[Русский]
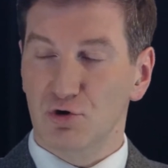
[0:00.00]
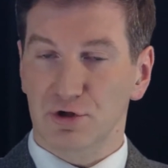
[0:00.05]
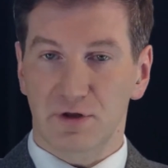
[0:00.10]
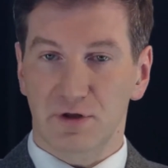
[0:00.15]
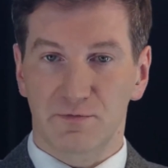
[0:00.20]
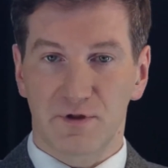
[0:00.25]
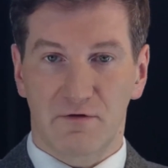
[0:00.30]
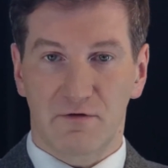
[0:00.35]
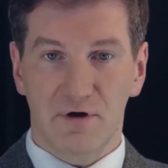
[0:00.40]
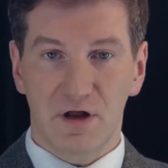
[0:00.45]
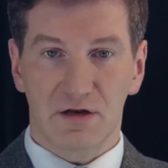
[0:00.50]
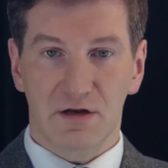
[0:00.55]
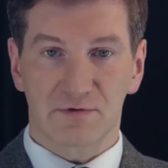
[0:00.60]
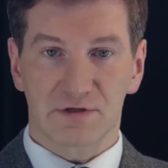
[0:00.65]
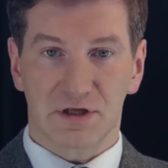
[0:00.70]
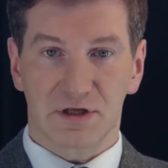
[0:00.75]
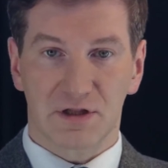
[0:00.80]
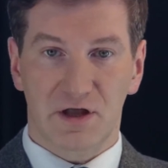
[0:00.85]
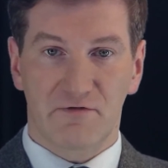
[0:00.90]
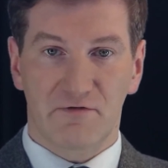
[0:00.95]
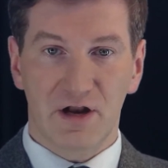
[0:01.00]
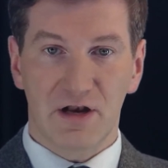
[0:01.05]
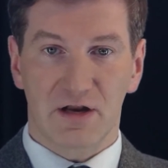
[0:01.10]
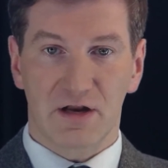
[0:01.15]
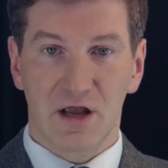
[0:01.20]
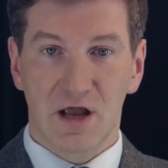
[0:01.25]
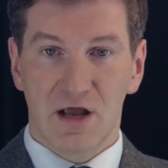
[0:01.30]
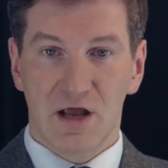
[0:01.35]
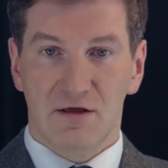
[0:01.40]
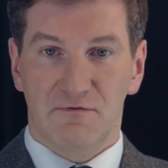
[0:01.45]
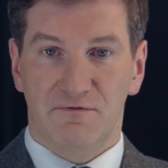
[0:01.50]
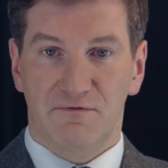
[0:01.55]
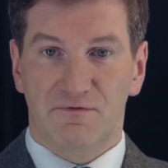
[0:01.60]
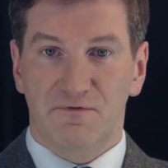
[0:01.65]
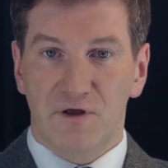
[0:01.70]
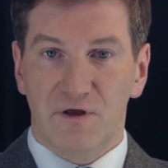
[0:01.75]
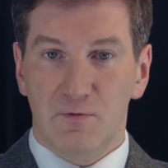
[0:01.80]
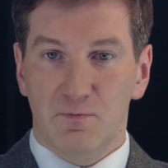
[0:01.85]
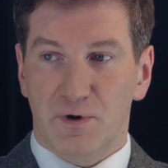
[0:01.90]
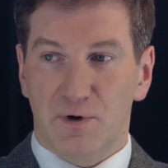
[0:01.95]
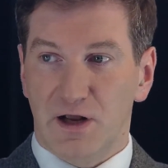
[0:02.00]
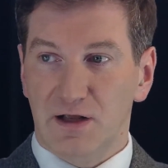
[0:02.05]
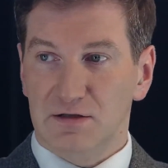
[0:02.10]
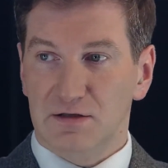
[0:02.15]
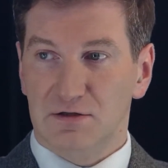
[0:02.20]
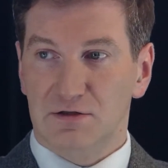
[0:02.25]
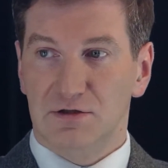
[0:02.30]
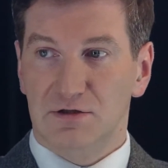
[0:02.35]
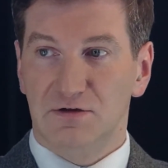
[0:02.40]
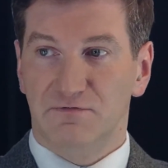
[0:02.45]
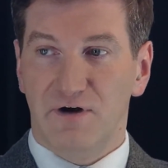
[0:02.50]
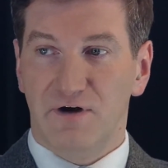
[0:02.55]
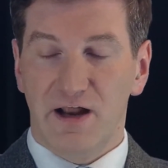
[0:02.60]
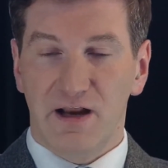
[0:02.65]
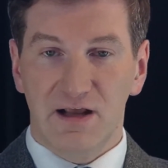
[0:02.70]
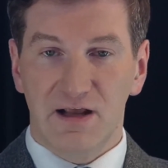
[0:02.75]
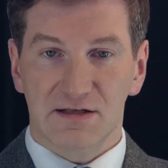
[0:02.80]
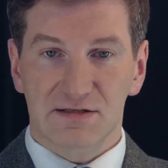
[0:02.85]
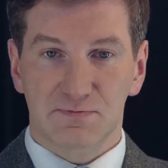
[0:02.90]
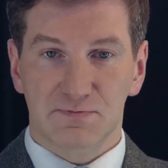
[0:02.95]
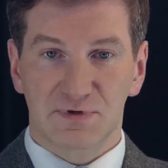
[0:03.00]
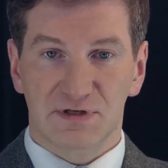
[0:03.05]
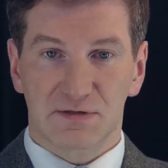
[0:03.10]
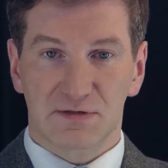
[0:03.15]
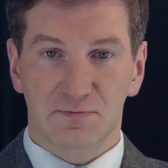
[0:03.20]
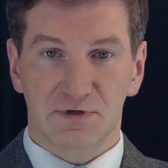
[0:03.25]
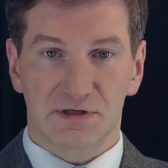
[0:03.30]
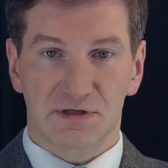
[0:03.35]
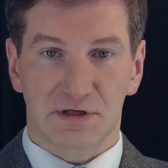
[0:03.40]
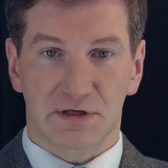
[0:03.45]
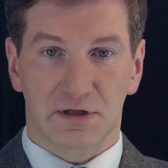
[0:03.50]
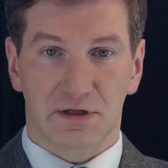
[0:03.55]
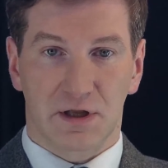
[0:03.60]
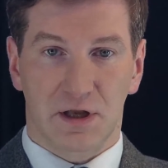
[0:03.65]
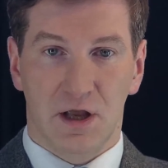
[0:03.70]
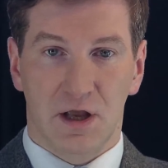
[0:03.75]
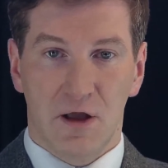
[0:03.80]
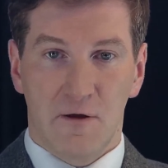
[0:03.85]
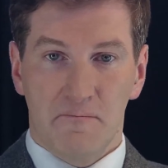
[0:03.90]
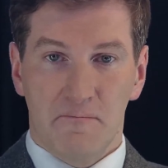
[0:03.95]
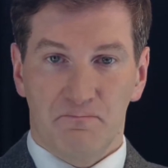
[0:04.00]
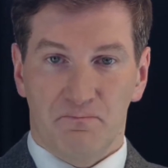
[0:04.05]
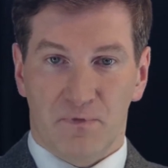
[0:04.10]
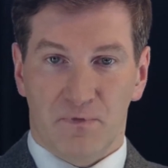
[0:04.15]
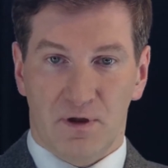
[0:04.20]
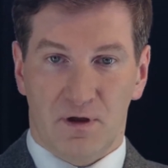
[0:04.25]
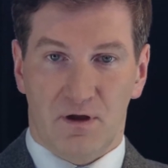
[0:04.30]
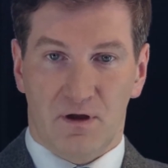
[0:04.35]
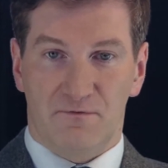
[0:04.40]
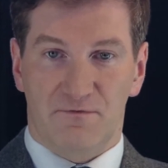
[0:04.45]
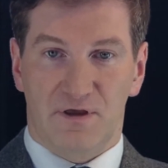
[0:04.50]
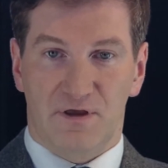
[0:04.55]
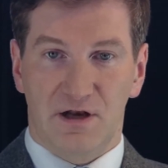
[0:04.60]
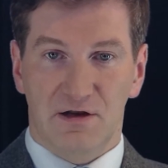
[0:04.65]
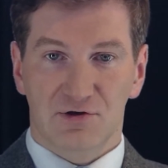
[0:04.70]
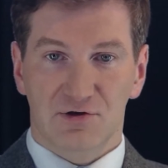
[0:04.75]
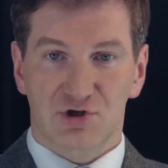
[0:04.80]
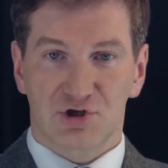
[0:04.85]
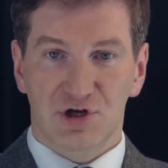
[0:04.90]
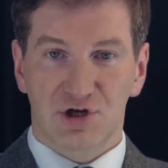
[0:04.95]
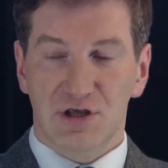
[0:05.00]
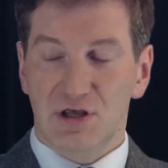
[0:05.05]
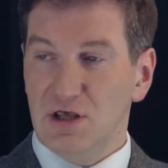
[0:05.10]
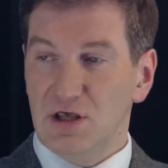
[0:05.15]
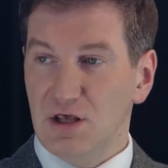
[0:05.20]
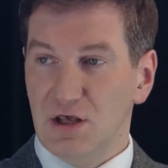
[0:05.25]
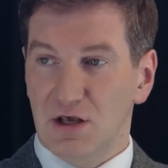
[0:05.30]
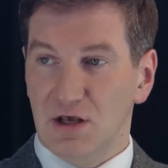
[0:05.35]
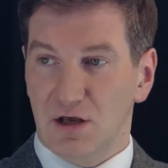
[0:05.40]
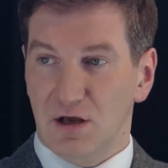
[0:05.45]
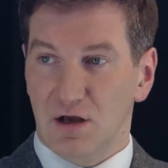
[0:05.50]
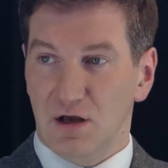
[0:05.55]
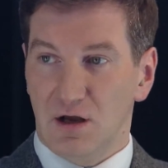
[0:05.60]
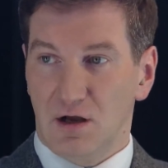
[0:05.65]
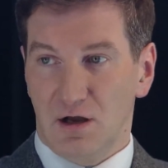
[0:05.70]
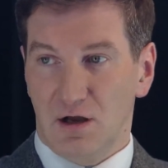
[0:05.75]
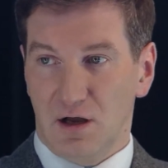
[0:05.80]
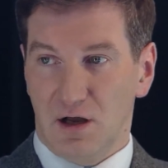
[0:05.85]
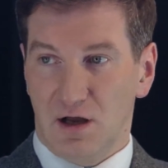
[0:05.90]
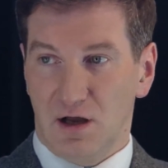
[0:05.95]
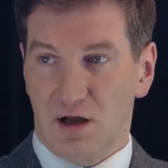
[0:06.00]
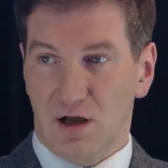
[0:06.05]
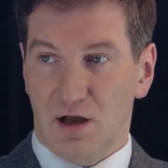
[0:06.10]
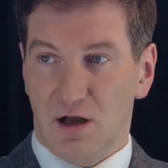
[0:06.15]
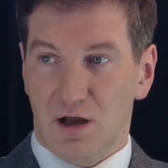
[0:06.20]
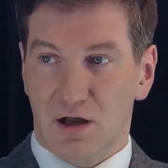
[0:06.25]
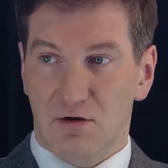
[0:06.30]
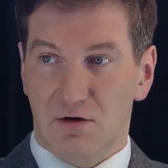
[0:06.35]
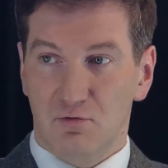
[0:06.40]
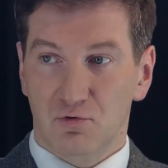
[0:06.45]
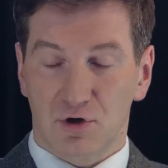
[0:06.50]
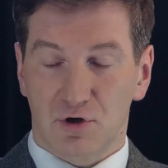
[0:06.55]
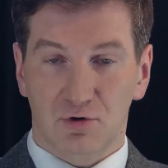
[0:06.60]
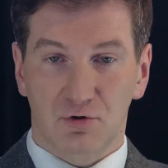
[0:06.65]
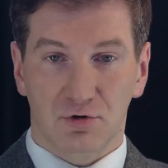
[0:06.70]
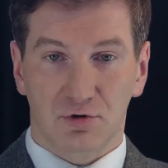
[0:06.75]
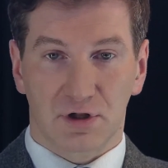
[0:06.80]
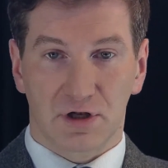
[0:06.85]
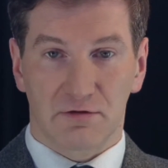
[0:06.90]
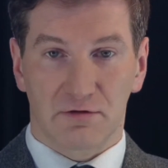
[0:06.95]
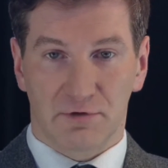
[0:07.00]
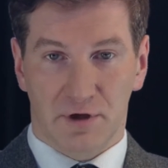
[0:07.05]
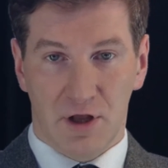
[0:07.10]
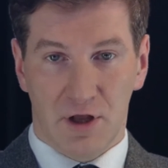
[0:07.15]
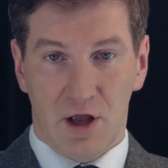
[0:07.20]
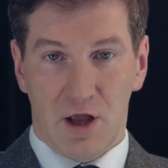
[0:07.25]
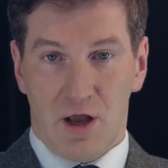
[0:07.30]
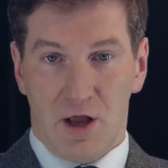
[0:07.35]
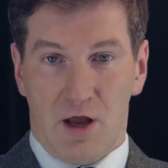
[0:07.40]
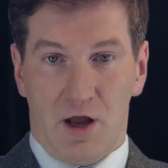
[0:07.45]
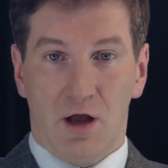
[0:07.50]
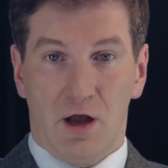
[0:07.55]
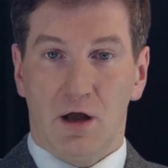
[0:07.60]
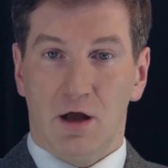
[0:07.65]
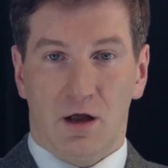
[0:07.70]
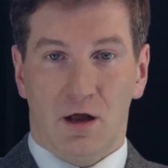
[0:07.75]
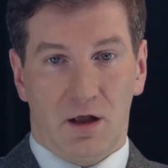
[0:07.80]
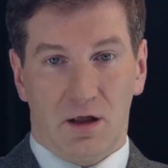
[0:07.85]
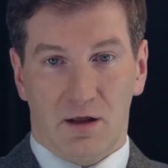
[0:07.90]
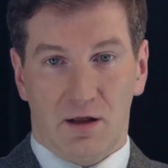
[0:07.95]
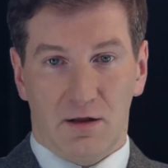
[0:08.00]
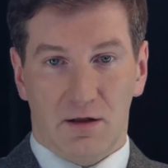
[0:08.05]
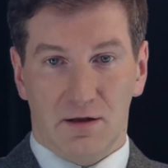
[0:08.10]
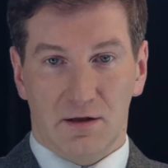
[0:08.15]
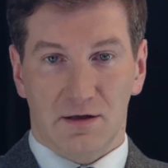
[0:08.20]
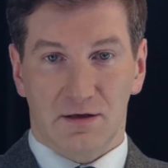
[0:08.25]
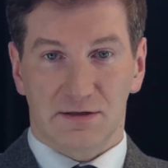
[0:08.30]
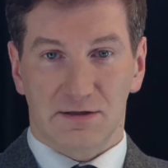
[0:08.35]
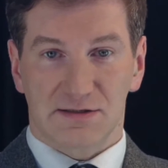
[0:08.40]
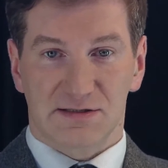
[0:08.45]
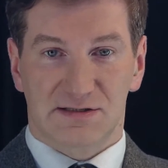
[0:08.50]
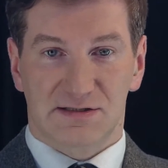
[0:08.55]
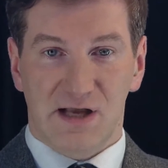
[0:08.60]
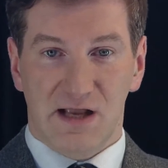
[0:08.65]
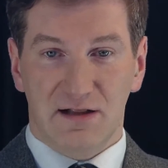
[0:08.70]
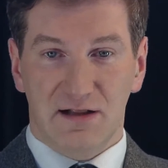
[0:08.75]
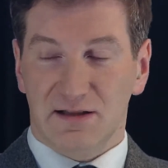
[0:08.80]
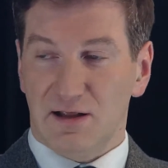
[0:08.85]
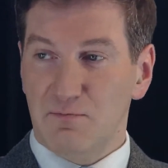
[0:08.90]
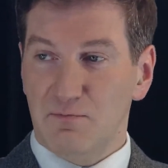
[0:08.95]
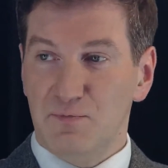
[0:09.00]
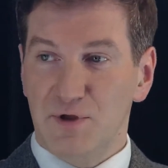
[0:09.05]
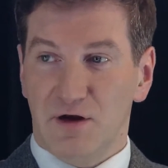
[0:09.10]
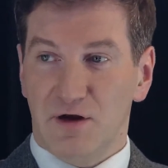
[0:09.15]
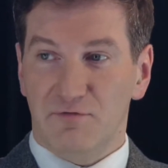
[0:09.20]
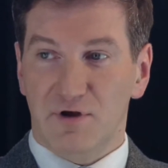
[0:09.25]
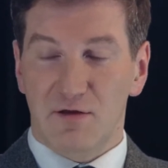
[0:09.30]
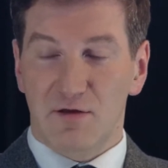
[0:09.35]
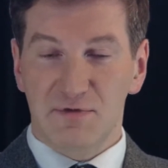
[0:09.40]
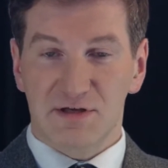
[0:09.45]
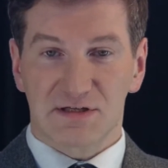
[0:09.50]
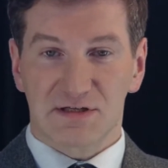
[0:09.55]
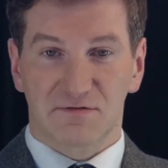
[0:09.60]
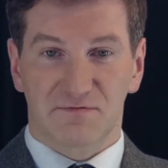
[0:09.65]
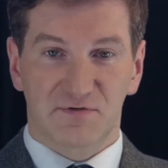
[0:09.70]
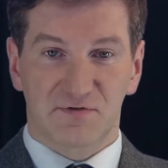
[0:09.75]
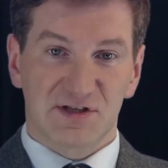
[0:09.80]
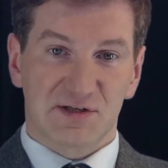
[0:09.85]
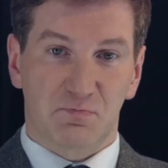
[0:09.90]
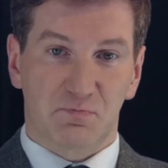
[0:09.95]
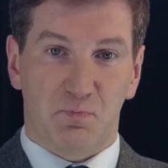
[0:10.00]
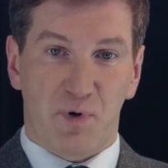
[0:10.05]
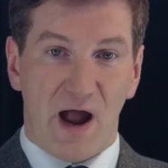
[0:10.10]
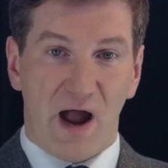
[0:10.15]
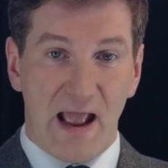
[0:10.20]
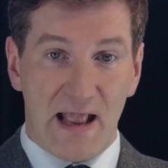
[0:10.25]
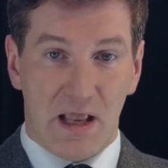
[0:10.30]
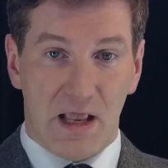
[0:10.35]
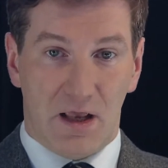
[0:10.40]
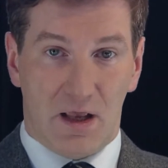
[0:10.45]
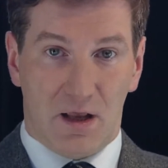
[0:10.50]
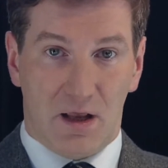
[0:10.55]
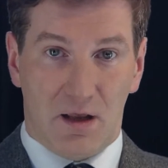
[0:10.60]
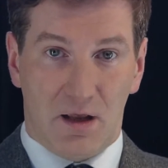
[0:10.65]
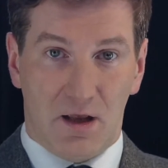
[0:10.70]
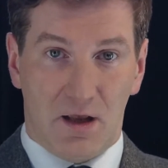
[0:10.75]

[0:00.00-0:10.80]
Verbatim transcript: Там Навальным, что Навальный фильм про этот дворец бессмысленный, а, в Геленджике, а, уродливый, а, занял там первое место в Испании.